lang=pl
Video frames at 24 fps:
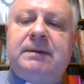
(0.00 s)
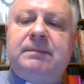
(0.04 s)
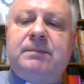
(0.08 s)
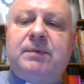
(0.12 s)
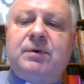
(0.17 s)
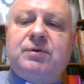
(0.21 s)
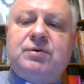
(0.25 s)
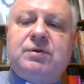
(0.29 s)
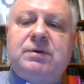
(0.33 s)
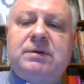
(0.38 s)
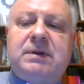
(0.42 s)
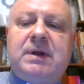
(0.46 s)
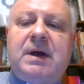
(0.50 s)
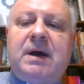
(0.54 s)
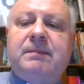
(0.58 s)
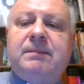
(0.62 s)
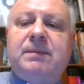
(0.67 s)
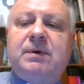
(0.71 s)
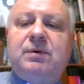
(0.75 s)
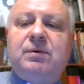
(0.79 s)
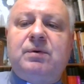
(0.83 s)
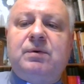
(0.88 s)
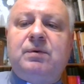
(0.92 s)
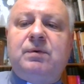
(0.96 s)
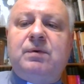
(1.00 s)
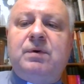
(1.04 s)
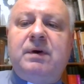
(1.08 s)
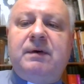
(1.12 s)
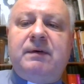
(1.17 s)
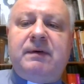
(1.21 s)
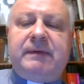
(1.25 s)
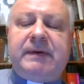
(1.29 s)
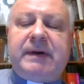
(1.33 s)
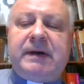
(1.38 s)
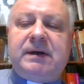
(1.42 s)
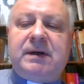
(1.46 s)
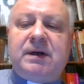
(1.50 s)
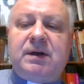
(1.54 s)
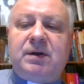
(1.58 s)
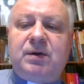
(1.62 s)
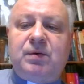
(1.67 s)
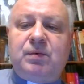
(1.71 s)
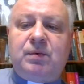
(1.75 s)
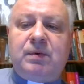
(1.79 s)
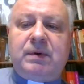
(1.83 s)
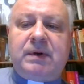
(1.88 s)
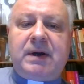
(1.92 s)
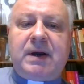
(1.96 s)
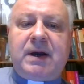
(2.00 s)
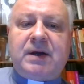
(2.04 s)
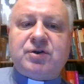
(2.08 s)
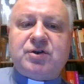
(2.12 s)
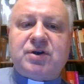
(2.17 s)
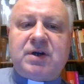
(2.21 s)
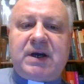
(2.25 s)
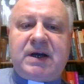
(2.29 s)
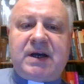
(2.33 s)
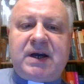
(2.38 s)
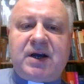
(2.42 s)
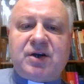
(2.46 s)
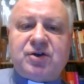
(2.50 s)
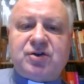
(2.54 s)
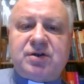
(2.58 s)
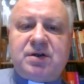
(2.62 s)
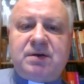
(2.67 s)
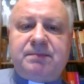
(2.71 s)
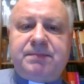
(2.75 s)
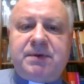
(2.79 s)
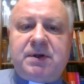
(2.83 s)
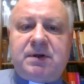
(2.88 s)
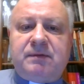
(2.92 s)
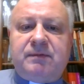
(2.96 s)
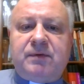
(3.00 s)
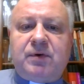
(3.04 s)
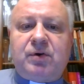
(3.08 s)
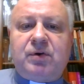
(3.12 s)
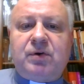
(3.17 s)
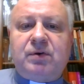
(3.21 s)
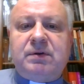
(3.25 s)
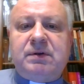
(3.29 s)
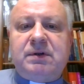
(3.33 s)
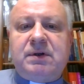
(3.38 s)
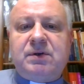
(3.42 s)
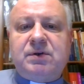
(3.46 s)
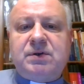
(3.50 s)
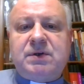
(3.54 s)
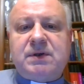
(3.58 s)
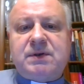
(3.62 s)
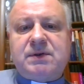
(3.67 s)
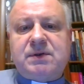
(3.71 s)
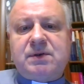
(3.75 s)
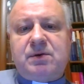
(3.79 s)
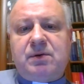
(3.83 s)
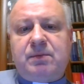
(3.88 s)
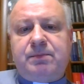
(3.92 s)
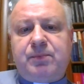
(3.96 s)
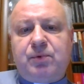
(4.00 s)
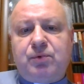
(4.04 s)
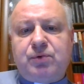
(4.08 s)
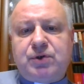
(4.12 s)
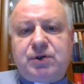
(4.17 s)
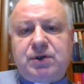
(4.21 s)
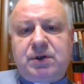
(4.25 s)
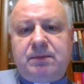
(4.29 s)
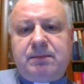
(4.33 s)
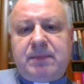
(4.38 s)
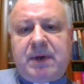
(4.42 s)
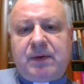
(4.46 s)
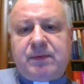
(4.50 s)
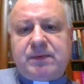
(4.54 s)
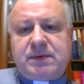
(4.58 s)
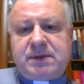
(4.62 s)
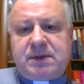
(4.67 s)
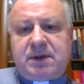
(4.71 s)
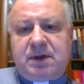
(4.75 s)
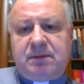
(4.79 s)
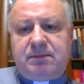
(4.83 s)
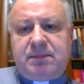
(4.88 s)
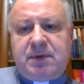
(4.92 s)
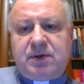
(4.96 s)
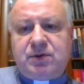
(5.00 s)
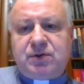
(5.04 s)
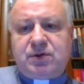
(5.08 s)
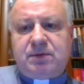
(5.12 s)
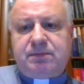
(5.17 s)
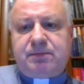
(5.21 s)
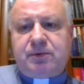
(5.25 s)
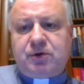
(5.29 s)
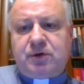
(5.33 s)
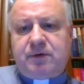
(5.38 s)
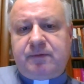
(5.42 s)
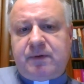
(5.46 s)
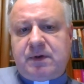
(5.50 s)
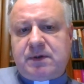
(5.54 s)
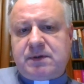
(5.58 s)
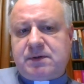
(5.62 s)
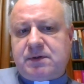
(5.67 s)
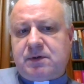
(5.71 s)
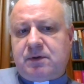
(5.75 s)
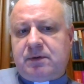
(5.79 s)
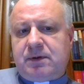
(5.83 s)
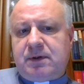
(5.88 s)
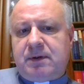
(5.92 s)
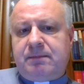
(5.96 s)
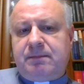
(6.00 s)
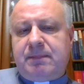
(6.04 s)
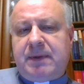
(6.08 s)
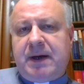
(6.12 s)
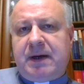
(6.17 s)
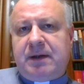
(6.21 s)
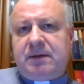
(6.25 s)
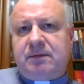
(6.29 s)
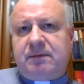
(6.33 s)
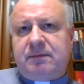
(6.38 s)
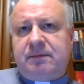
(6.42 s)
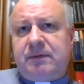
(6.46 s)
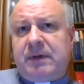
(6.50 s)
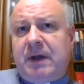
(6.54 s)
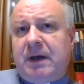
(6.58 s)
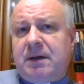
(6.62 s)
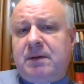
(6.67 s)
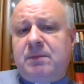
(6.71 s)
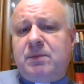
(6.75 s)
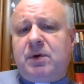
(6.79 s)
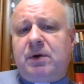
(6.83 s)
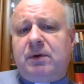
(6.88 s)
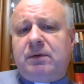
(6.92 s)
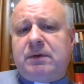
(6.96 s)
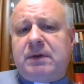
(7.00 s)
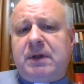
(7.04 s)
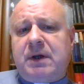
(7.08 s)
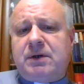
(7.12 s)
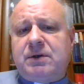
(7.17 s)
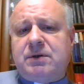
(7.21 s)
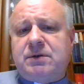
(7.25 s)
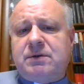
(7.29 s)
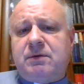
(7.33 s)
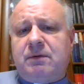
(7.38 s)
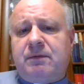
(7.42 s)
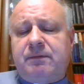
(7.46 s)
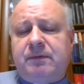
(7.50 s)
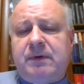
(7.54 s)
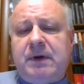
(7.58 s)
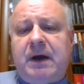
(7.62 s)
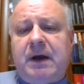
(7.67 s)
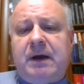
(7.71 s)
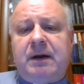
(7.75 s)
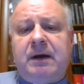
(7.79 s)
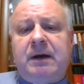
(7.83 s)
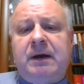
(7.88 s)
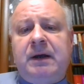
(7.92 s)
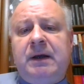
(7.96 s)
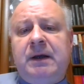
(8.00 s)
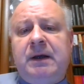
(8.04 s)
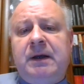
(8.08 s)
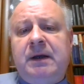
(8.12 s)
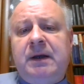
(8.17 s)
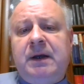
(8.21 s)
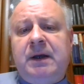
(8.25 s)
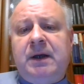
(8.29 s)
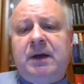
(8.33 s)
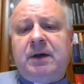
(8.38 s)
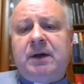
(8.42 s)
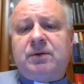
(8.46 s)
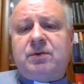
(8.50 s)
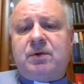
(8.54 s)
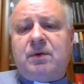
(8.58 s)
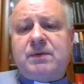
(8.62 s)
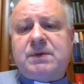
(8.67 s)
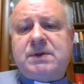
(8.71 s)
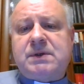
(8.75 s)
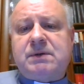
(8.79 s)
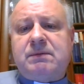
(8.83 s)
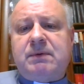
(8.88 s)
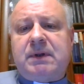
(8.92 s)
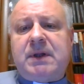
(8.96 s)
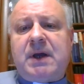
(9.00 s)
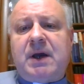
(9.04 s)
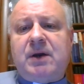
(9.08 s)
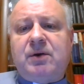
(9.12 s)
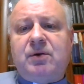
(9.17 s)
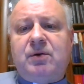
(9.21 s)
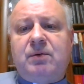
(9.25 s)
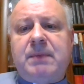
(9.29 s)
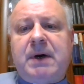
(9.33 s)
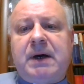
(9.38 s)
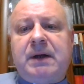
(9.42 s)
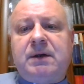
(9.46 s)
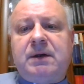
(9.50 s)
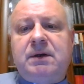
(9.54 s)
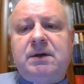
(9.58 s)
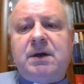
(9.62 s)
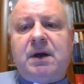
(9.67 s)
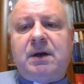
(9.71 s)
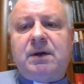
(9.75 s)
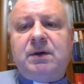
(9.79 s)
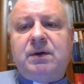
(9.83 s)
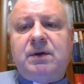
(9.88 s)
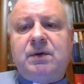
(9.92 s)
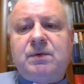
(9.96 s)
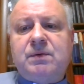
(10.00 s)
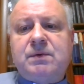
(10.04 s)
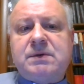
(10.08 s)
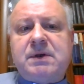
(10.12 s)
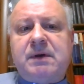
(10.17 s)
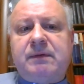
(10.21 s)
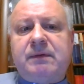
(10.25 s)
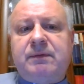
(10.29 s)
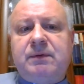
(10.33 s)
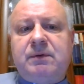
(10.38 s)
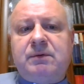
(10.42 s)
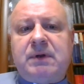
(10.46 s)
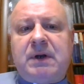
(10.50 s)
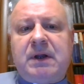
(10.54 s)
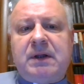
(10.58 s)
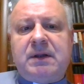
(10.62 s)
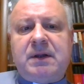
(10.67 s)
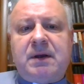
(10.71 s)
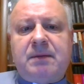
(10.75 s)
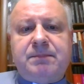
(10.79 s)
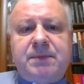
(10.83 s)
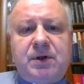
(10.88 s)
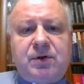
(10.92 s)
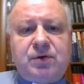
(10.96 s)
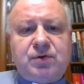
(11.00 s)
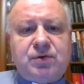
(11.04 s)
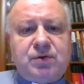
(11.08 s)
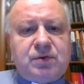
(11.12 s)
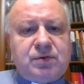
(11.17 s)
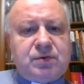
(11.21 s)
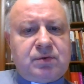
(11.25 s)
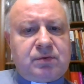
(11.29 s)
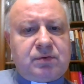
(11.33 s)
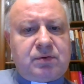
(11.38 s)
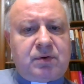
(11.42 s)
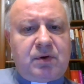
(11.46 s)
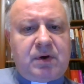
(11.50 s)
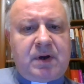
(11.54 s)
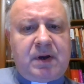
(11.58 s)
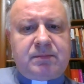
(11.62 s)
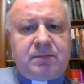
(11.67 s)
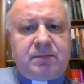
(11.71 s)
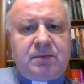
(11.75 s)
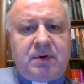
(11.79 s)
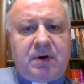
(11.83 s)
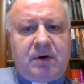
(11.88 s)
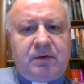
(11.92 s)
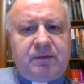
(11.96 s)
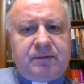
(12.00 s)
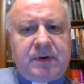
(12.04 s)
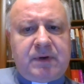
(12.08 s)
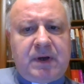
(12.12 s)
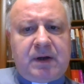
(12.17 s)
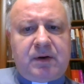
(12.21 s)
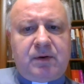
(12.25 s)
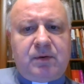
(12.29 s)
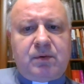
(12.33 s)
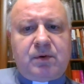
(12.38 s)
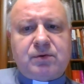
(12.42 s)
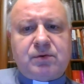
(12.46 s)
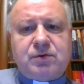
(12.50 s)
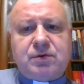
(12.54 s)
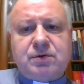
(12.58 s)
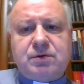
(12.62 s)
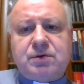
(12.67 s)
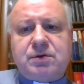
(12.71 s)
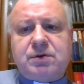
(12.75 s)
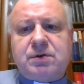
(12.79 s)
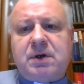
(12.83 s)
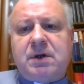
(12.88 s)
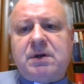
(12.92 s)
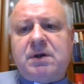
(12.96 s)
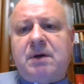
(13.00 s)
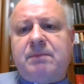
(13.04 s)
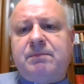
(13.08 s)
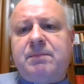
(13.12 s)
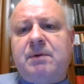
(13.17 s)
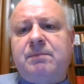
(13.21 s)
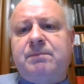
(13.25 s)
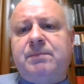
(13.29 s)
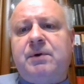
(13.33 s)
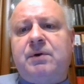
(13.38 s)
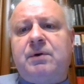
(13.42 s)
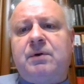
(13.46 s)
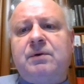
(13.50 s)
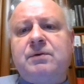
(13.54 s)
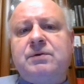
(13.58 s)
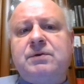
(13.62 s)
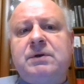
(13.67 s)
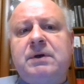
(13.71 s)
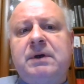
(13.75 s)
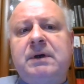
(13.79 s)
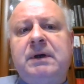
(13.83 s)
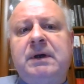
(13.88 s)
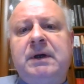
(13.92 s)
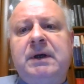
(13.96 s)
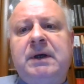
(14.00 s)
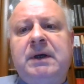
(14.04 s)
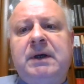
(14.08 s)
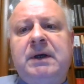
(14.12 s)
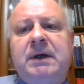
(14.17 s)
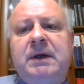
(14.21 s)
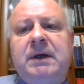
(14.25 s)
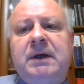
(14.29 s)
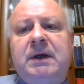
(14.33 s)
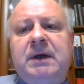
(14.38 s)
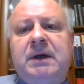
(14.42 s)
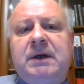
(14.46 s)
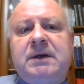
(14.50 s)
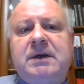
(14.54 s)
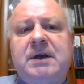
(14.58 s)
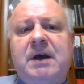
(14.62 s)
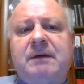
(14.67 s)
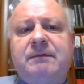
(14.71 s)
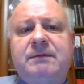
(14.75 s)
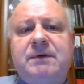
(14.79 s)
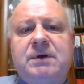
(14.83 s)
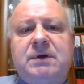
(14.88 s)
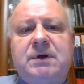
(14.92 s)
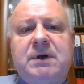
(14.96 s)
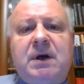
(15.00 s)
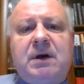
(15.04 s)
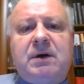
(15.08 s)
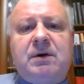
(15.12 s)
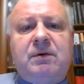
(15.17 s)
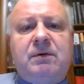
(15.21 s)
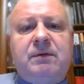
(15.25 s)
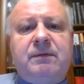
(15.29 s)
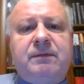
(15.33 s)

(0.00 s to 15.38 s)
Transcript: bo czytamy u Ewangelii Łukasza, każde pierworodne dziecko płci męskiej będzie poświęcone Panu. W takim kontekście ofiara, którą składają Maryja i Józef i która na pierwszy rzut oka była ofiarą oczyszczenia po porodzie, jawi się jako